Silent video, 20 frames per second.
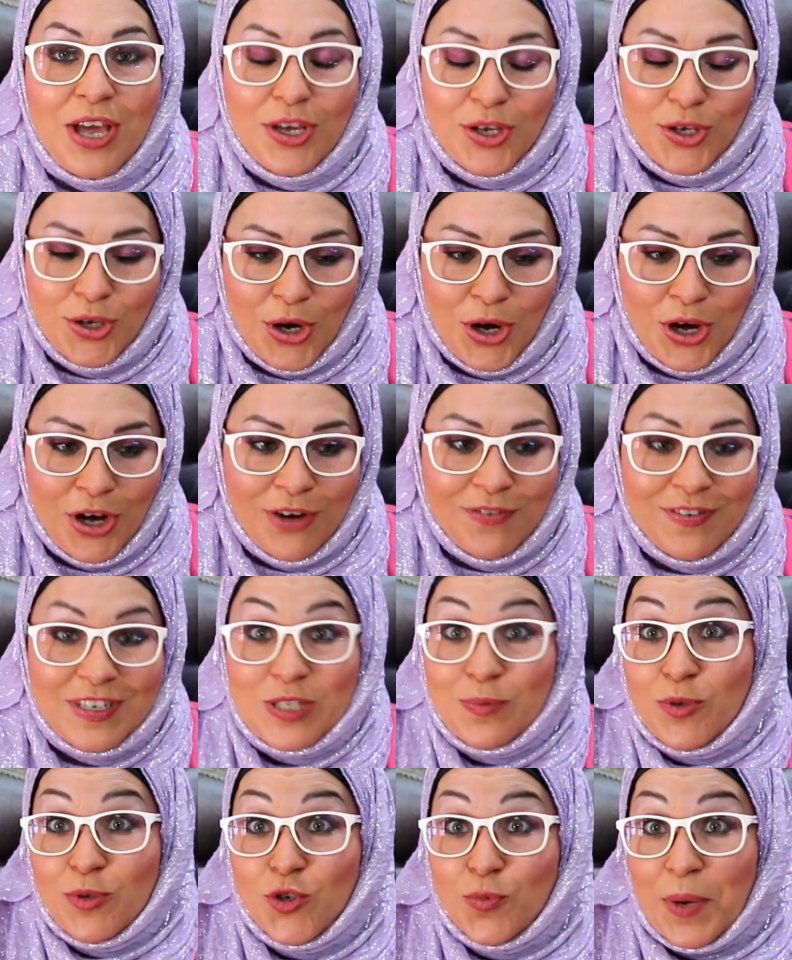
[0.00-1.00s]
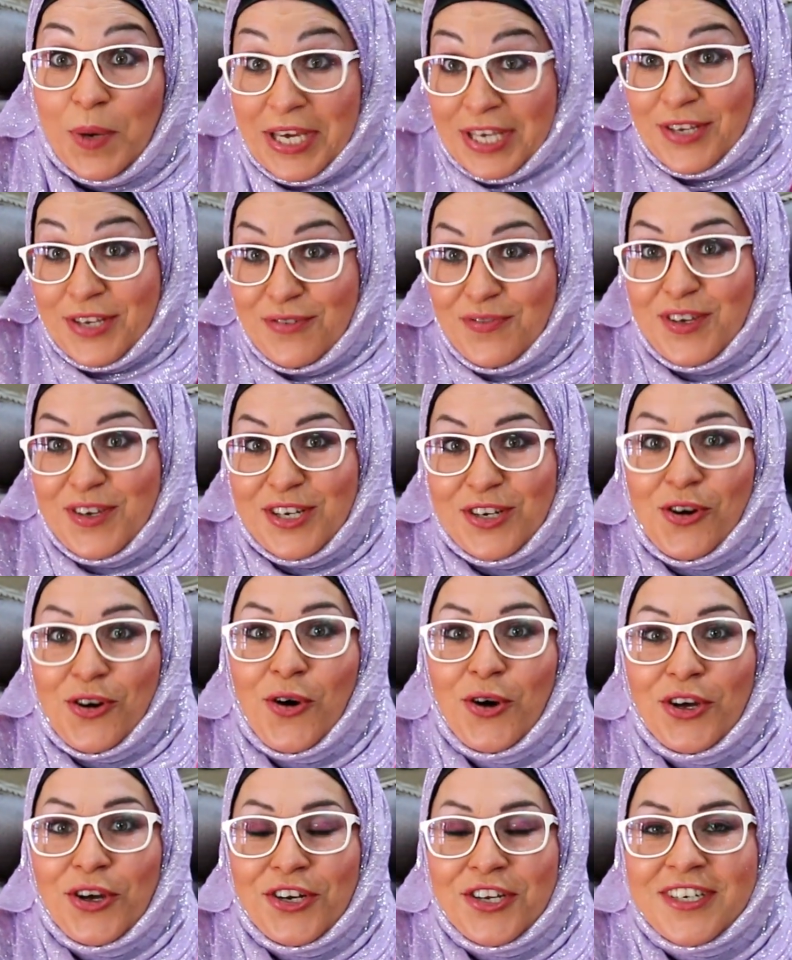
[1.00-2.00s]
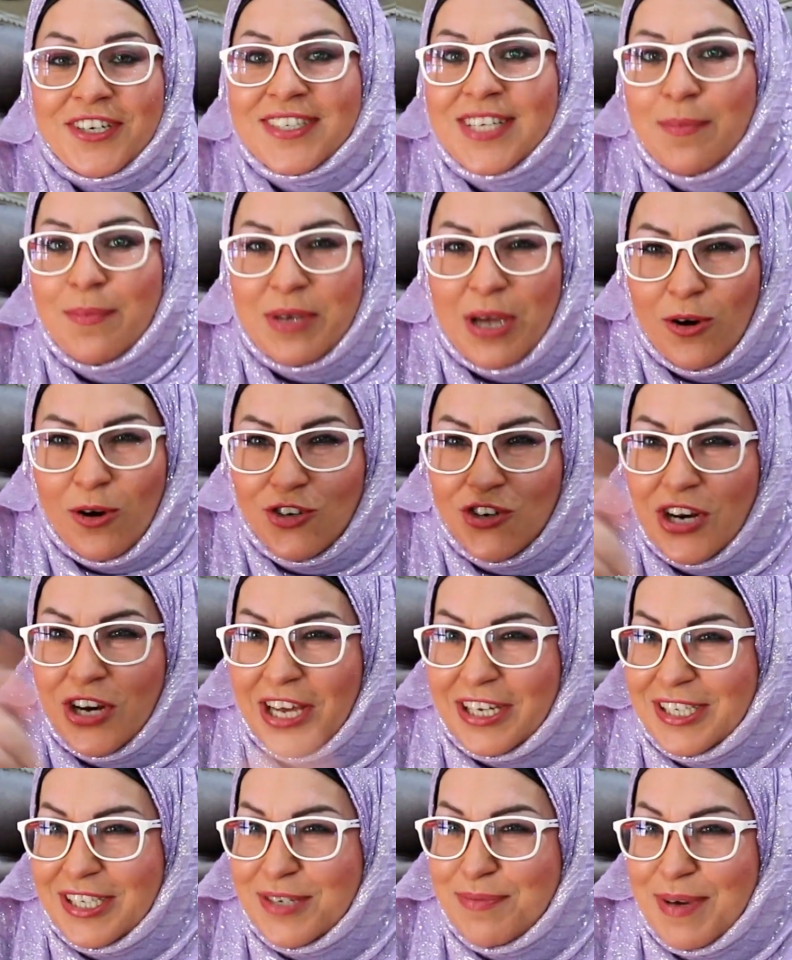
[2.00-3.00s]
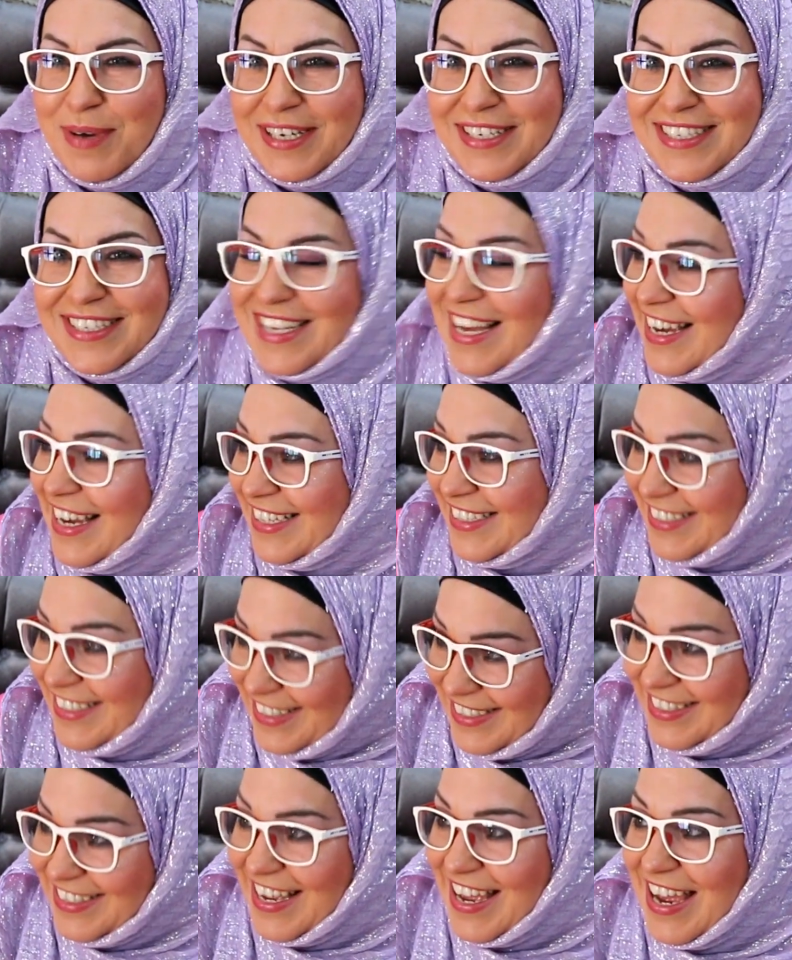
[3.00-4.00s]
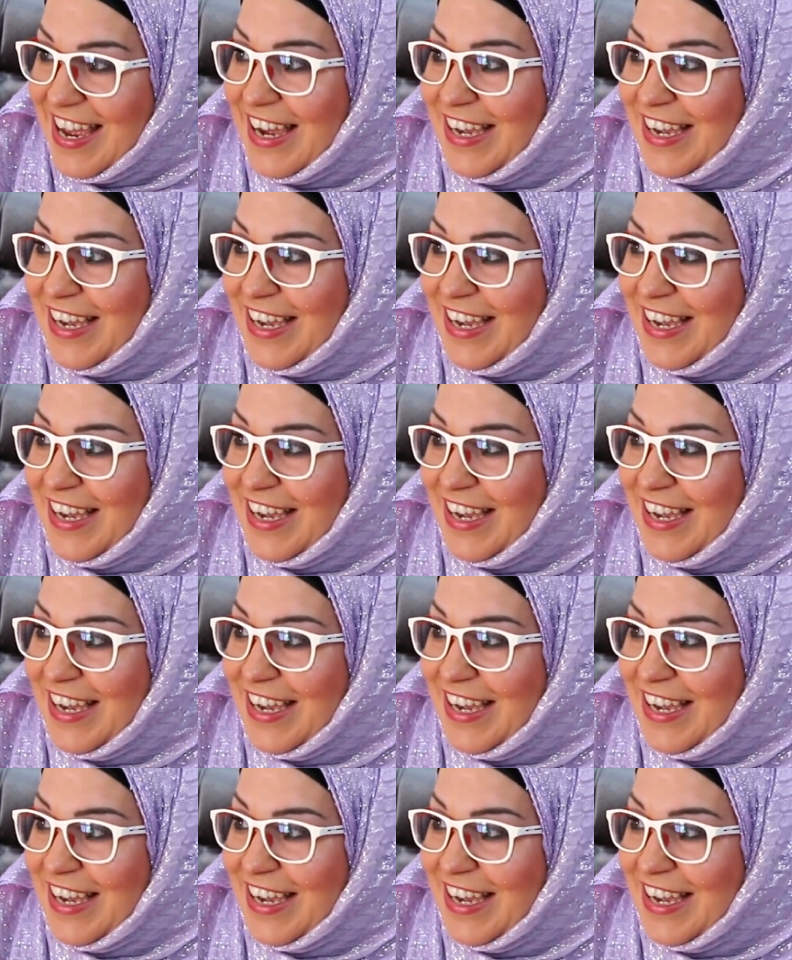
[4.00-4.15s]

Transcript: Ja, was besprechen wir denn heute? Das habe ich auch schon lange nicht mehr gesagt, ne?